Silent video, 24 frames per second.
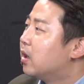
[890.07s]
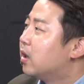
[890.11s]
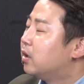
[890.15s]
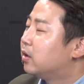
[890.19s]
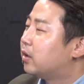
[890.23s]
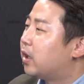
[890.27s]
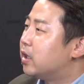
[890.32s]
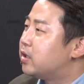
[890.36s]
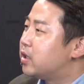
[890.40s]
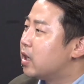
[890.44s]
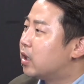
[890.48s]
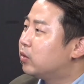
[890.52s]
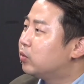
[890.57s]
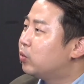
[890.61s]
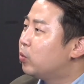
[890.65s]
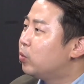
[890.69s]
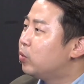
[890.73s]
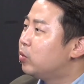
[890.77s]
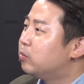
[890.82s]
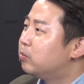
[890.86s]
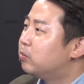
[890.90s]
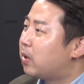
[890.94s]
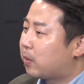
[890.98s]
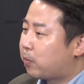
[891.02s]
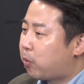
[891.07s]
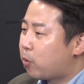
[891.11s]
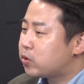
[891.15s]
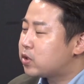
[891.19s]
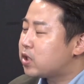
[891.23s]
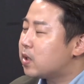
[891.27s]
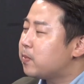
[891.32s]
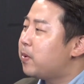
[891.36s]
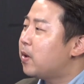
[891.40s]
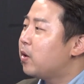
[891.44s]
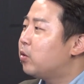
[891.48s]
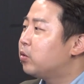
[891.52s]
대장동은 막
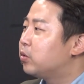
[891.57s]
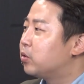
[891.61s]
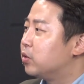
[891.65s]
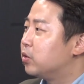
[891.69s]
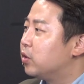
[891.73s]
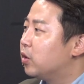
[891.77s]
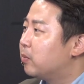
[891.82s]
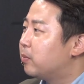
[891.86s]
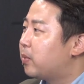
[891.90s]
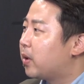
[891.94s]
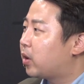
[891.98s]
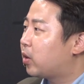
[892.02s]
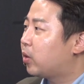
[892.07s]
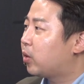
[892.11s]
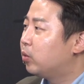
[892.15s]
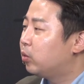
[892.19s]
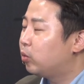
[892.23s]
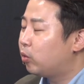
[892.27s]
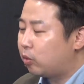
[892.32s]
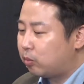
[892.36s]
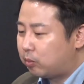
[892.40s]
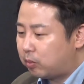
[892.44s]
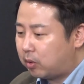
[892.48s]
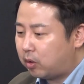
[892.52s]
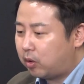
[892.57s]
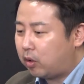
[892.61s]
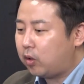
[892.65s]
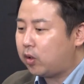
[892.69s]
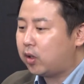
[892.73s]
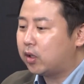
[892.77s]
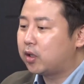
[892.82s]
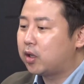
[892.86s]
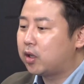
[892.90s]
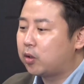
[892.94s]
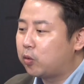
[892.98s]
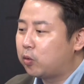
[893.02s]
복잡하거든요. 백현동 그렇죠. 뭐
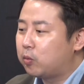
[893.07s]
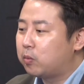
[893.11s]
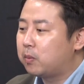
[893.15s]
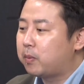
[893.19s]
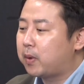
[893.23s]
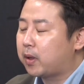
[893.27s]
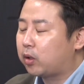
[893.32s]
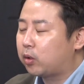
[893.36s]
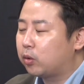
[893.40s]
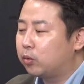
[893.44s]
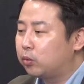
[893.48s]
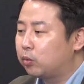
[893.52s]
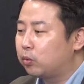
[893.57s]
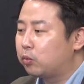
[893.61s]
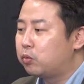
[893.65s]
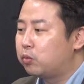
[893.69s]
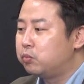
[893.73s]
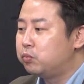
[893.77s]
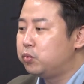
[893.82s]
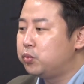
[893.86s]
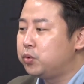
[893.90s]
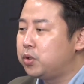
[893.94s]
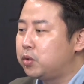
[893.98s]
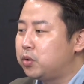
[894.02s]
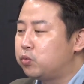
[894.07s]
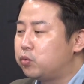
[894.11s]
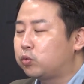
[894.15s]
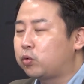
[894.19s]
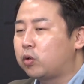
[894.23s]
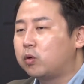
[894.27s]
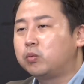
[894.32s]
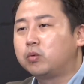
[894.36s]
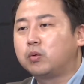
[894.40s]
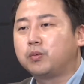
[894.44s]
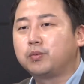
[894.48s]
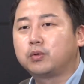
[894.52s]
허가 내고 뭐 백현동 공문이
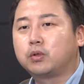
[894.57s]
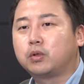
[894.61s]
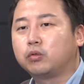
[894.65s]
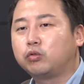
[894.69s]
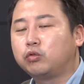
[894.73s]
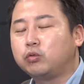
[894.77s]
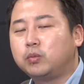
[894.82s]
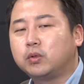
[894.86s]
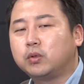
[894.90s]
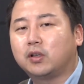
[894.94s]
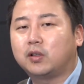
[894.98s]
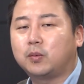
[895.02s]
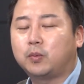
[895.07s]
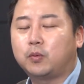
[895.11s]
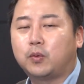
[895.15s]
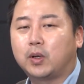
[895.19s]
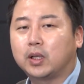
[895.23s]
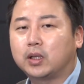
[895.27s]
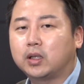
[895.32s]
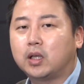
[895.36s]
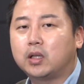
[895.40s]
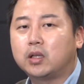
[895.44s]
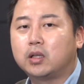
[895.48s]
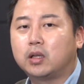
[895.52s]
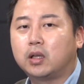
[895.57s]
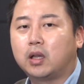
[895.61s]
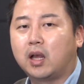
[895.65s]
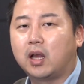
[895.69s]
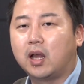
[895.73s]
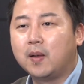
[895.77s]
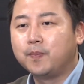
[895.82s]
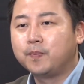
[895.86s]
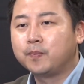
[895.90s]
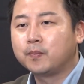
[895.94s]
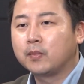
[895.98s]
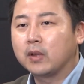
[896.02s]
국토부로부터 25번 왔다는데
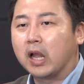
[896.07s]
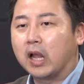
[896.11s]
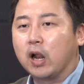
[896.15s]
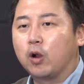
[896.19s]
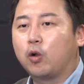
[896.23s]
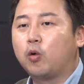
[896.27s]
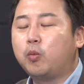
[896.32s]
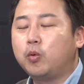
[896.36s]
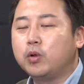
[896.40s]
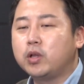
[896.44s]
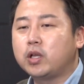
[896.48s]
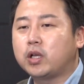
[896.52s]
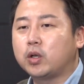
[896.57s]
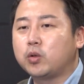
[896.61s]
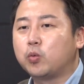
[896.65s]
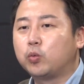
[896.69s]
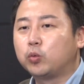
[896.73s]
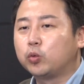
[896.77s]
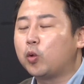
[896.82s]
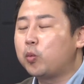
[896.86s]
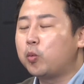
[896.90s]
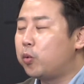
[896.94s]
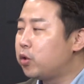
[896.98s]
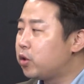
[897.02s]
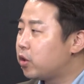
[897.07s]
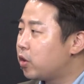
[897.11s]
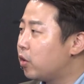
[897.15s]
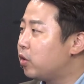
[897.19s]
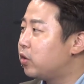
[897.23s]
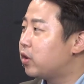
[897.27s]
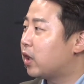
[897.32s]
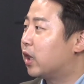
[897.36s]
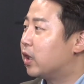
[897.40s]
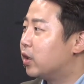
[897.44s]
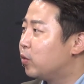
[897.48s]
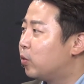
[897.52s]
알고 보니까 용도
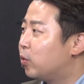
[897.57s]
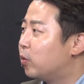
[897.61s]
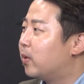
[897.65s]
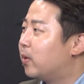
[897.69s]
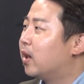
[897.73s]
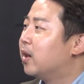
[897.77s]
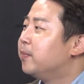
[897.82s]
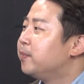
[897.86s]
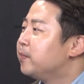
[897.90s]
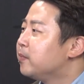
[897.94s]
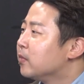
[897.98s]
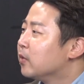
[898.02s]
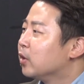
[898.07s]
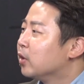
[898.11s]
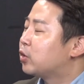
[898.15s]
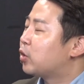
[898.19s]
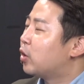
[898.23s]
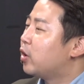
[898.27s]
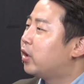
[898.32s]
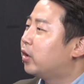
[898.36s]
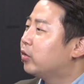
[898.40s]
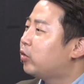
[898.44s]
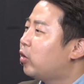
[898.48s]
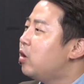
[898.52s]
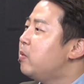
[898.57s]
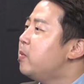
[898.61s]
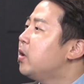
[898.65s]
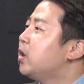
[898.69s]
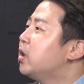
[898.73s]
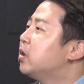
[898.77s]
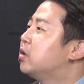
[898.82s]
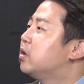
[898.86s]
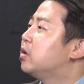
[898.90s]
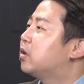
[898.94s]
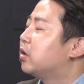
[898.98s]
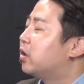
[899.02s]
변경은 아니고 막 저희가
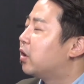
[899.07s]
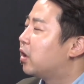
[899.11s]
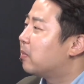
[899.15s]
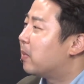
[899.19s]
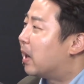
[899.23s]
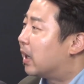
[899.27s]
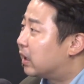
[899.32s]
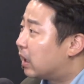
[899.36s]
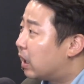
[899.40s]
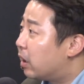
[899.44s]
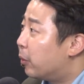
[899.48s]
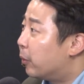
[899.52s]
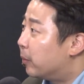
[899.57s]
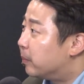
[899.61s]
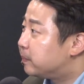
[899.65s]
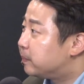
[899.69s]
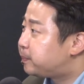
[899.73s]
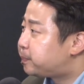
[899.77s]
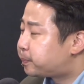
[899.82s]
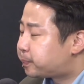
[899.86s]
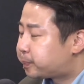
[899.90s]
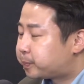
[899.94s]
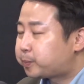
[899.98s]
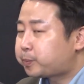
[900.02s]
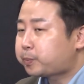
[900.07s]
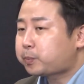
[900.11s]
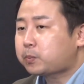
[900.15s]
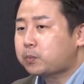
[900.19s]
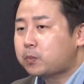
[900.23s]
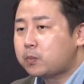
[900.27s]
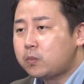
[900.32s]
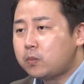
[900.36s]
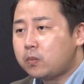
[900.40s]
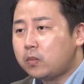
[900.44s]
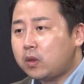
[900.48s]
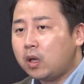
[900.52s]
설명해 드릴 게 되게 많아요.
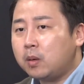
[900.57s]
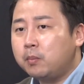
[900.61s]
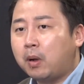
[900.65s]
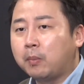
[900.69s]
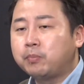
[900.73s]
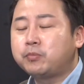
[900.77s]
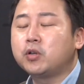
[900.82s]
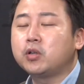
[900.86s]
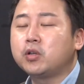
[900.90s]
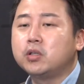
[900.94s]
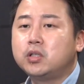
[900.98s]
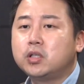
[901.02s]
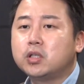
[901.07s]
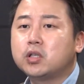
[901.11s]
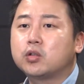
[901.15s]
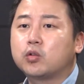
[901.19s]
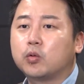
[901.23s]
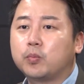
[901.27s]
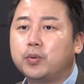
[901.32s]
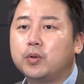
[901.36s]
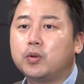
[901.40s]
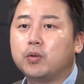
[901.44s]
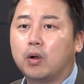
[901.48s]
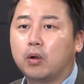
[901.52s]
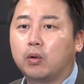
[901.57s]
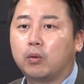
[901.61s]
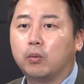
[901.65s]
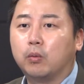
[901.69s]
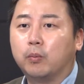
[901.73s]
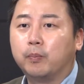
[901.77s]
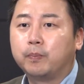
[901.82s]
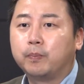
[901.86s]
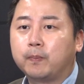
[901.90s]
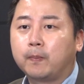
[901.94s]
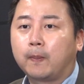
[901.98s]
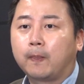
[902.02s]
법적인 지식도 필요하고.
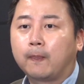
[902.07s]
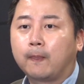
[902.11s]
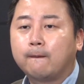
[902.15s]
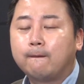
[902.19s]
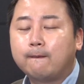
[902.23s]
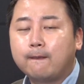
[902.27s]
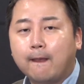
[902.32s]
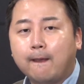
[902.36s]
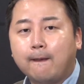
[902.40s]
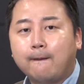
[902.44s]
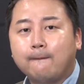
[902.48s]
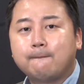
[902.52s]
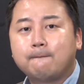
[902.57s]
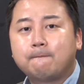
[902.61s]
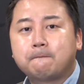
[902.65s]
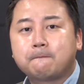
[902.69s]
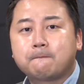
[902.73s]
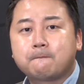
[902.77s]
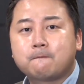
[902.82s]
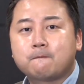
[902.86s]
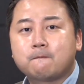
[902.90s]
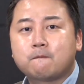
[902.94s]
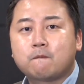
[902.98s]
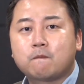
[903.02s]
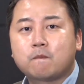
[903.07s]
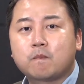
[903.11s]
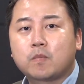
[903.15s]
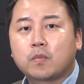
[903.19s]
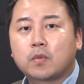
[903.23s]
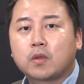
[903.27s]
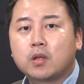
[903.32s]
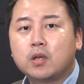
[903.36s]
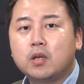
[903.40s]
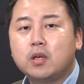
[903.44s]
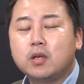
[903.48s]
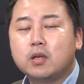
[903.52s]
근데
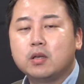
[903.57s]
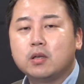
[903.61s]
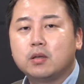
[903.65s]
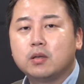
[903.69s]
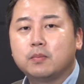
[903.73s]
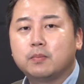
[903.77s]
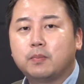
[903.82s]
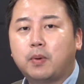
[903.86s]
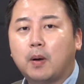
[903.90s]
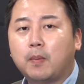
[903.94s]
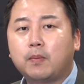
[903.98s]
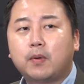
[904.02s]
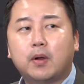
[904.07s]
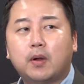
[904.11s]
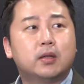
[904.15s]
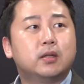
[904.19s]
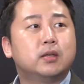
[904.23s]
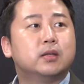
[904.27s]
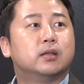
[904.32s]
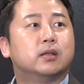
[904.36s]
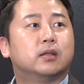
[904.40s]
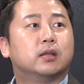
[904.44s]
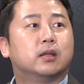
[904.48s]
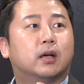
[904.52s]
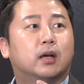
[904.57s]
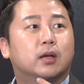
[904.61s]
이 법관은 아